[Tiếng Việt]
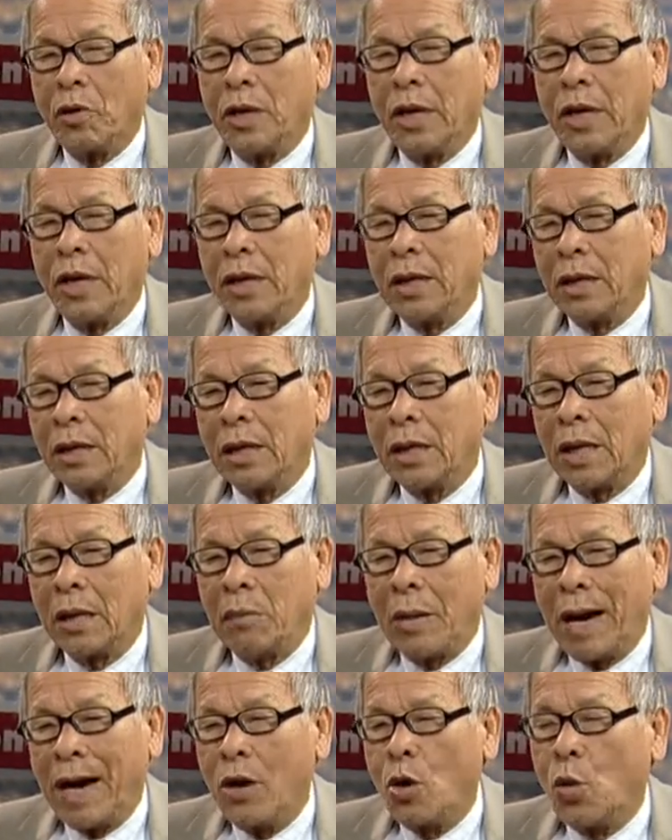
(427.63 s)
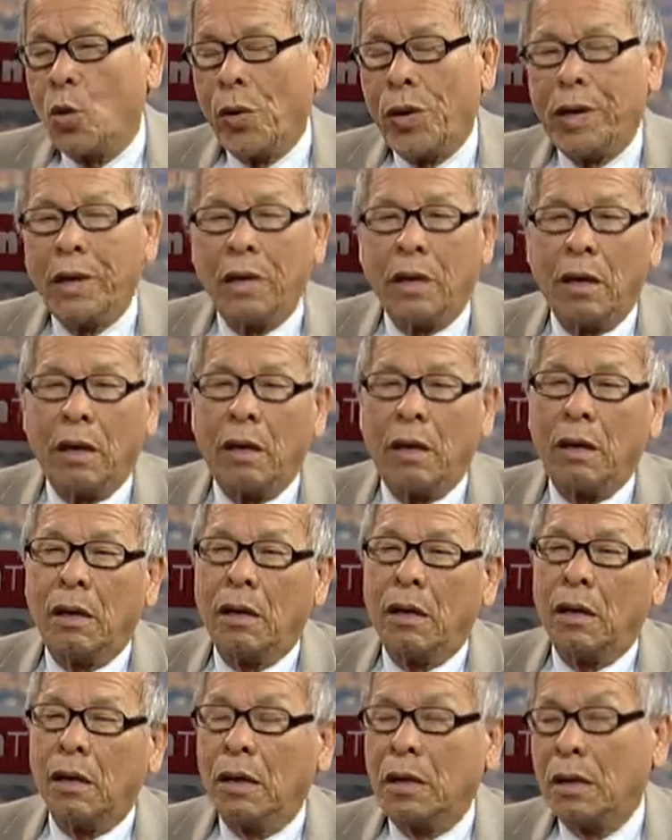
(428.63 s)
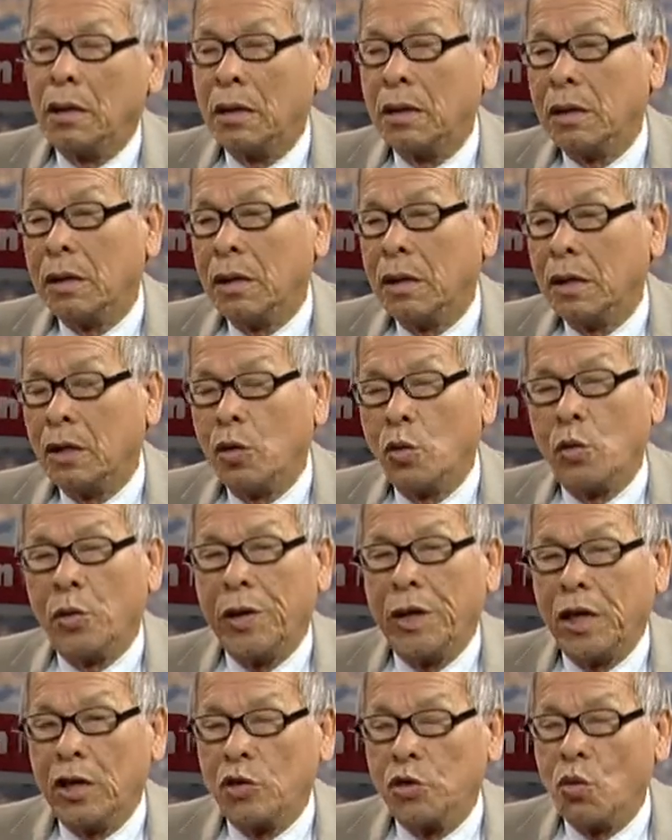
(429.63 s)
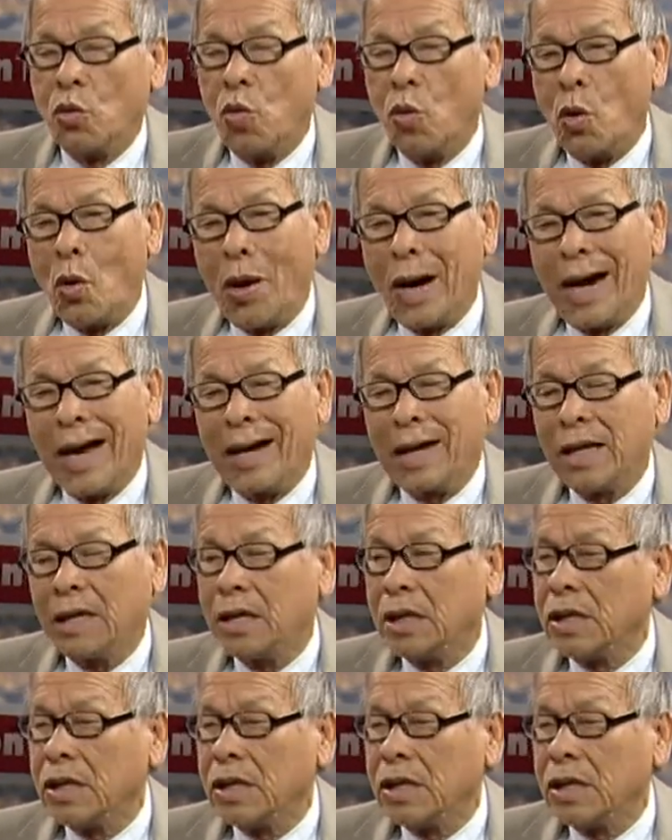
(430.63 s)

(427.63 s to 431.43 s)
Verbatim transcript: cái cái cái cái bá quyền ở ở ở lục địa Trung Hoa đó